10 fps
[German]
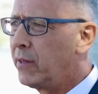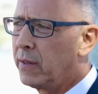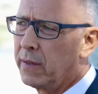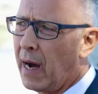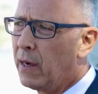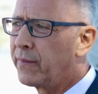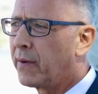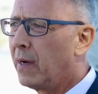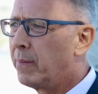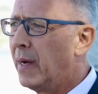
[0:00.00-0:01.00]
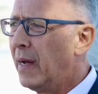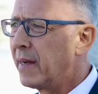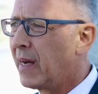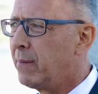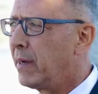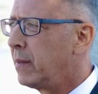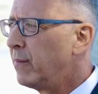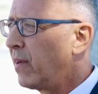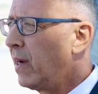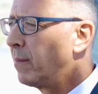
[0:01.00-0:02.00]
welche Aufgaben kann man
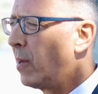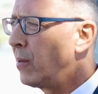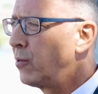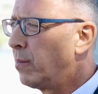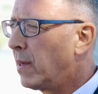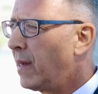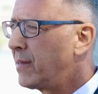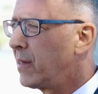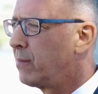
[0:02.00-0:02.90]
dem freien Markt überlassen.